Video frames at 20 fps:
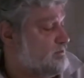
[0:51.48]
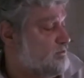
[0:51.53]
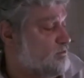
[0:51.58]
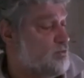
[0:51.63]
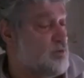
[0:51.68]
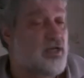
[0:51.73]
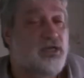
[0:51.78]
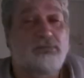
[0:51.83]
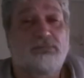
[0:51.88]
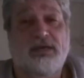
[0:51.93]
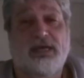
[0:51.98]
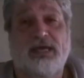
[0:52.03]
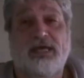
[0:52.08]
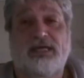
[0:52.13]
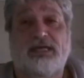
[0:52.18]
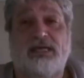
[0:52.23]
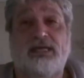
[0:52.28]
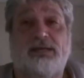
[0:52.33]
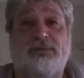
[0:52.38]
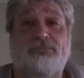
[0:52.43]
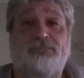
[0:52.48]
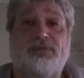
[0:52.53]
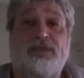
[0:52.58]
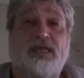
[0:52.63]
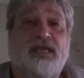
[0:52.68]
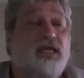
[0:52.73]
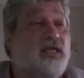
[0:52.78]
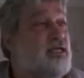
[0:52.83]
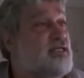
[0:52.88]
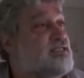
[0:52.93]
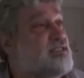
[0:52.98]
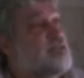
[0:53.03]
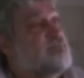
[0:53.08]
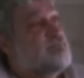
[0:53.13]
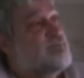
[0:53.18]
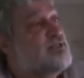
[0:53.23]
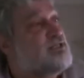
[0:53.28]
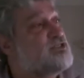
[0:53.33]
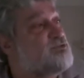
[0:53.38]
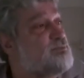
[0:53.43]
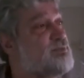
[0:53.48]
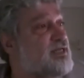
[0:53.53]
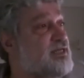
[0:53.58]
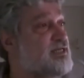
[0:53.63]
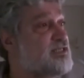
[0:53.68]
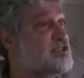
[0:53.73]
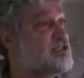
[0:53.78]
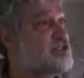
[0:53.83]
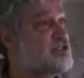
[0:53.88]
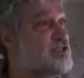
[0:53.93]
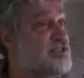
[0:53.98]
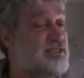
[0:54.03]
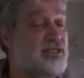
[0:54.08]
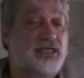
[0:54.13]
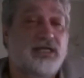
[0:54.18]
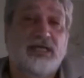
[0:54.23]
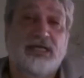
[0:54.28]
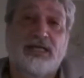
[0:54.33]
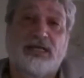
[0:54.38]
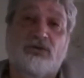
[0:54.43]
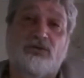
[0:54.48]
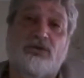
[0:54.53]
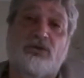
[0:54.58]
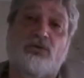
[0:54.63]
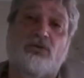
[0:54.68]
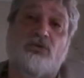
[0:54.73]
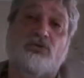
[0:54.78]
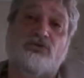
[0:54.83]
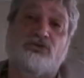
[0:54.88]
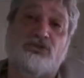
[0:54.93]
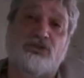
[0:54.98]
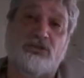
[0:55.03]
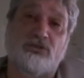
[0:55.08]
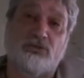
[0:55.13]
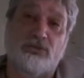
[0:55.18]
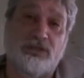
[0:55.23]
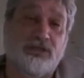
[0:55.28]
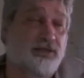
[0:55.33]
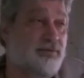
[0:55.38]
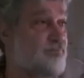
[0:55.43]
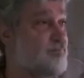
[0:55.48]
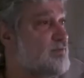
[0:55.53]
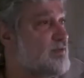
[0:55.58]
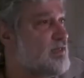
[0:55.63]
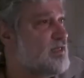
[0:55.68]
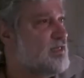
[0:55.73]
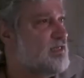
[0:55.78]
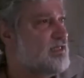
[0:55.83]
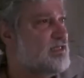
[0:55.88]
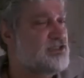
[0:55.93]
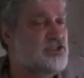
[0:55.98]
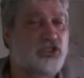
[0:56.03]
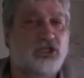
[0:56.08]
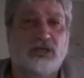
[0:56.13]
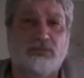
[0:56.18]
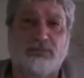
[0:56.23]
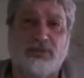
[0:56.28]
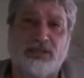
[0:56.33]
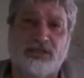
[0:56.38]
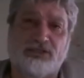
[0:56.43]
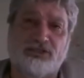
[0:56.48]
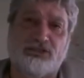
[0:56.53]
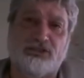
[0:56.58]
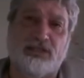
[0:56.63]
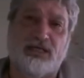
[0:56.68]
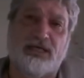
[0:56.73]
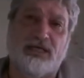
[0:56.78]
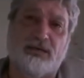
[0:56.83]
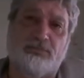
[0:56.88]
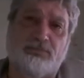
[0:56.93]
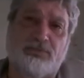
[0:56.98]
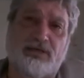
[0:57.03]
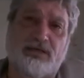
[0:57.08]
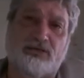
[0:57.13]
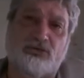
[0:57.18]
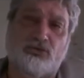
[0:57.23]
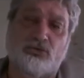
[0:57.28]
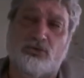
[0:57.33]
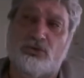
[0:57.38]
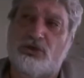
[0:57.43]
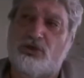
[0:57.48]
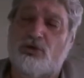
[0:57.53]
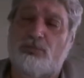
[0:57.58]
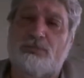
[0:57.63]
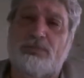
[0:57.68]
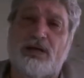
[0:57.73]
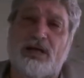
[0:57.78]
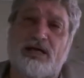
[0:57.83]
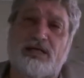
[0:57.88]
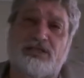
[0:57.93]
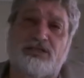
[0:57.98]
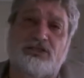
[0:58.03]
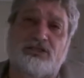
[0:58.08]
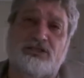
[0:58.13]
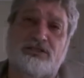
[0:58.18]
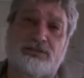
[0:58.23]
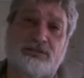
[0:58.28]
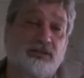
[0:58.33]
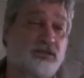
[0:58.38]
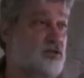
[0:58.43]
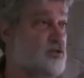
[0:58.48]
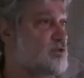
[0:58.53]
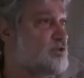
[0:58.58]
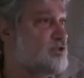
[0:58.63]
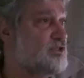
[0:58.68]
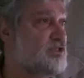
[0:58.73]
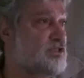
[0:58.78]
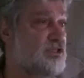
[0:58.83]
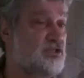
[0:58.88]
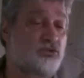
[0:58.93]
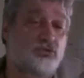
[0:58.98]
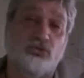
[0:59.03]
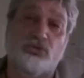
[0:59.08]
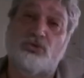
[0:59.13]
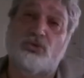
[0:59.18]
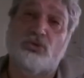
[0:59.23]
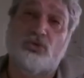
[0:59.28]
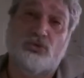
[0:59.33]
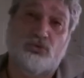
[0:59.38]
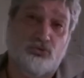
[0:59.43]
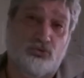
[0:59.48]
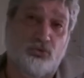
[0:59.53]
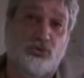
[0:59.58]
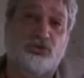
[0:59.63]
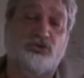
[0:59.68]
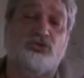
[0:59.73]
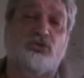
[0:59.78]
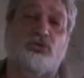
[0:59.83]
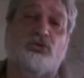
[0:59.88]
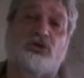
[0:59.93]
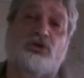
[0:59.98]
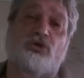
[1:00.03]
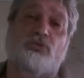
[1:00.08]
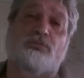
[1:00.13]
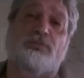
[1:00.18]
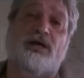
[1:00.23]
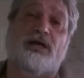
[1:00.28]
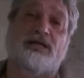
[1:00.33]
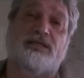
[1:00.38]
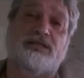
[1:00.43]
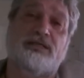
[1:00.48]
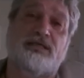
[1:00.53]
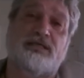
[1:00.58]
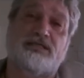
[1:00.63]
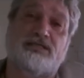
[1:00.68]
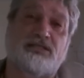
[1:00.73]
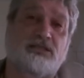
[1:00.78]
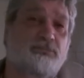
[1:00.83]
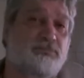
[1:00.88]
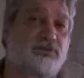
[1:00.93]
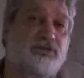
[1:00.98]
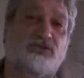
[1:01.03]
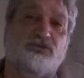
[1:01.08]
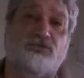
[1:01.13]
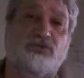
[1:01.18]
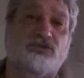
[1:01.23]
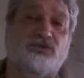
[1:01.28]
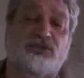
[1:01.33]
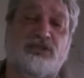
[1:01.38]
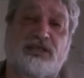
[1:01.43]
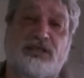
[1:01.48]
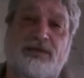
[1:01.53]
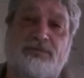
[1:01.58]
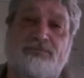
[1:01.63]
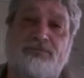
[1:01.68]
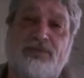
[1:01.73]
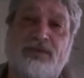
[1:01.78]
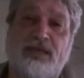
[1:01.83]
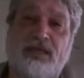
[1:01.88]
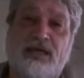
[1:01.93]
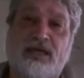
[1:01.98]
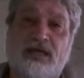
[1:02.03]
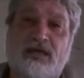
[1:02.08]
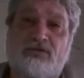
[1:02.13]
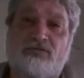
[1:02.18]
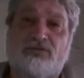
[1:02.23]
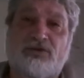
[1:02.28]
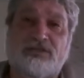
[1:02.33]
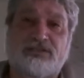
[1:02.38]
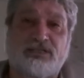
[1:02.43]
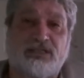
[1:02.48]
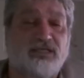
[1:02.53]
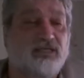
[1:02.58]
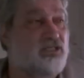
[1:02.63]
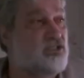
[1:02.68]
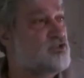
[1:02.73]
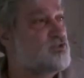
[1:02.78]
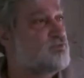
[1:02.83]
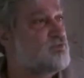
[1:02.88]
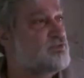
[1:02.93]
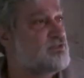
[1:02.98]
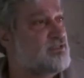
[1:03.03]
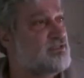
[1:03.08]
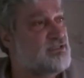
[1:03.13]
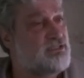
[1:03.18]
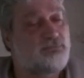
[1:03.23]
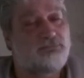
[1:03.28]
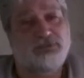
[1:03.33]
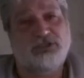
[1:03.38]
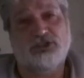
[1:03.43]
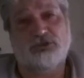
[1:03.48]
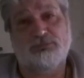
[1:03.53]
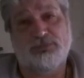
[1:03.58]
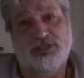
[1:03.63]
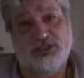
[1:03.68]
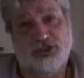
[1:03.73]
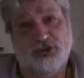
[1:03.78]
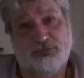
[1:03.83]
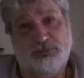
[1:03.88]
do iMac e simplesmente eu não consigo ler. Antigamente, na época do Leopard e do, ou do Snow Leopard, era simples você fazer isso. Você simplesmente